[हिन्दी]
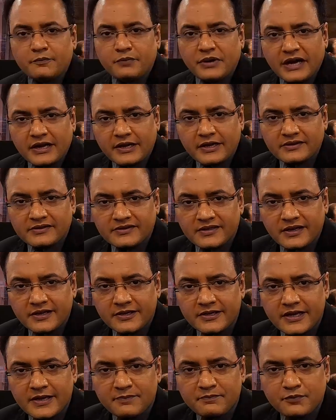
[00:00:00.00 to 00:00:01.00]

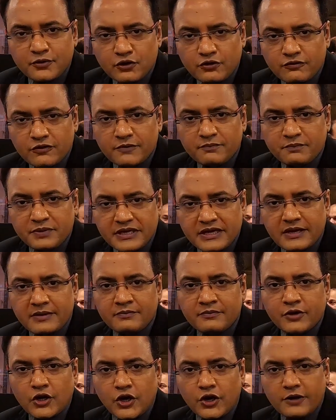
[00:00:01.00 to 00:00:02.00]
पाकिस्तान के पूर्व
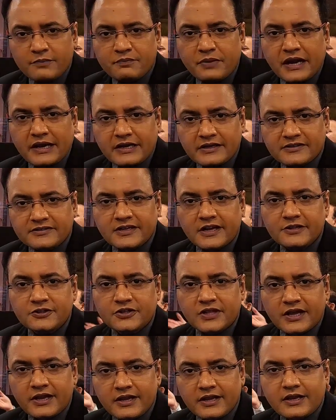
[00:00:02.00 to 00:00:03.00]
पीएम और पाकिस्तान
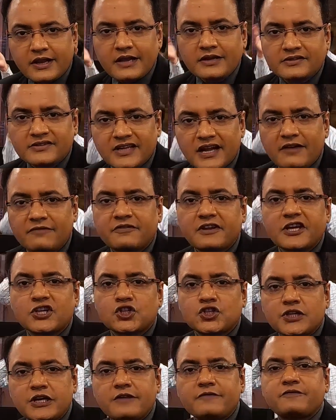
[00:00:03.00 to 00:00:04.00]
तहरीक इंसाफ के
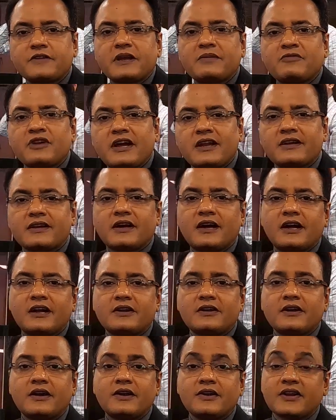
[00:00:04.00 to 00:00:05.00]
चीफ इमरान
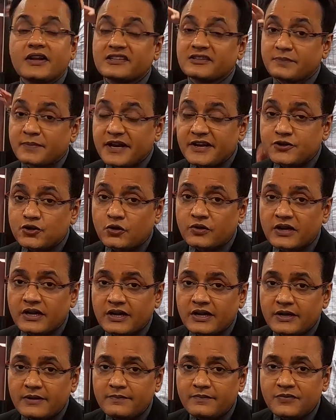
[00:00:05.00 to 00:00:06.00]
खान डेस्परेट हो
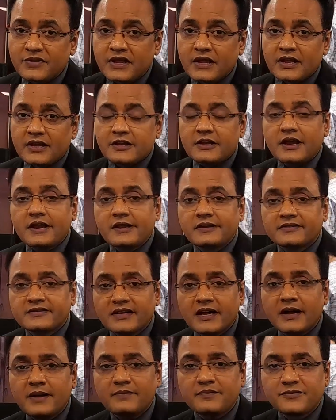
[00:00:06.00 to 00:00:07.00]
गए हैं यानी
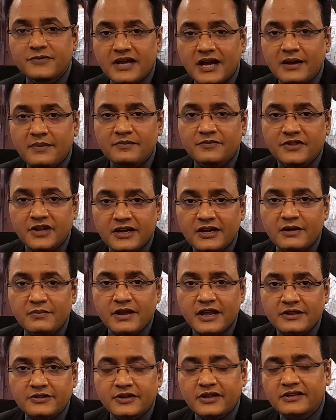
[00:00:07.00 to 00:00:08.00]
साम दाम दंड
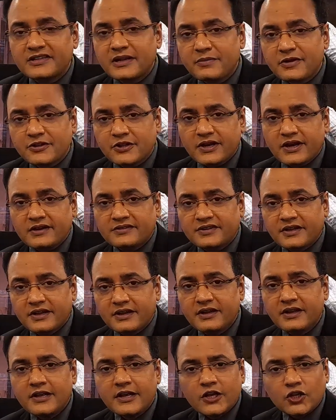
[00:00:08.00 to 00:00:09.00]
भेद किसी भी तरह से
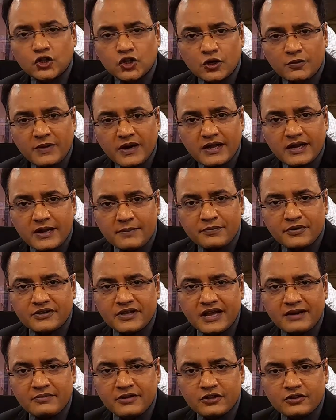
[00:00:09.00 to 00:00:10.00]
दोबारा
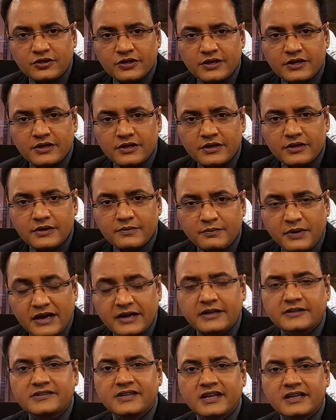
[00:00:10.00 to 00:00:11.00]
प्रधानमंत्री
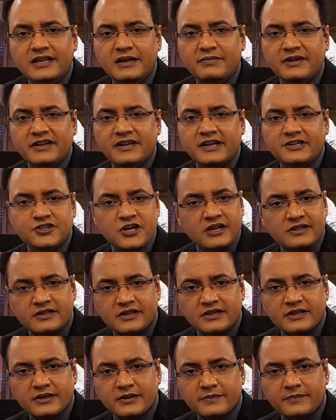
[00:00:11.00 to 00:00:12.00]
पाकिस्तान के बनना चाहते
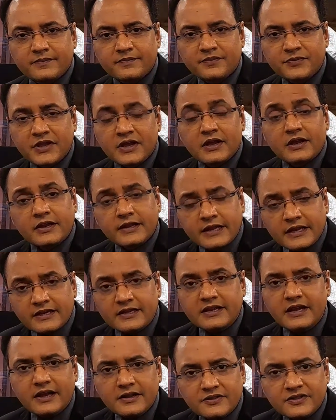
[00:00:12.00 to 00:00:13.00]
हैं लेकिन
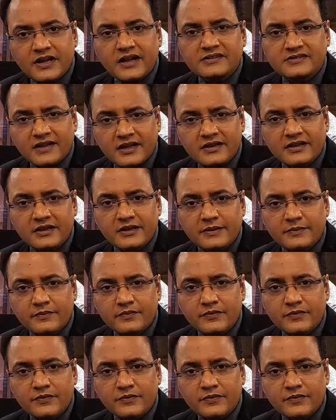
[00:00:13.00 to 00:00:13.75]
क्या इतना आसान है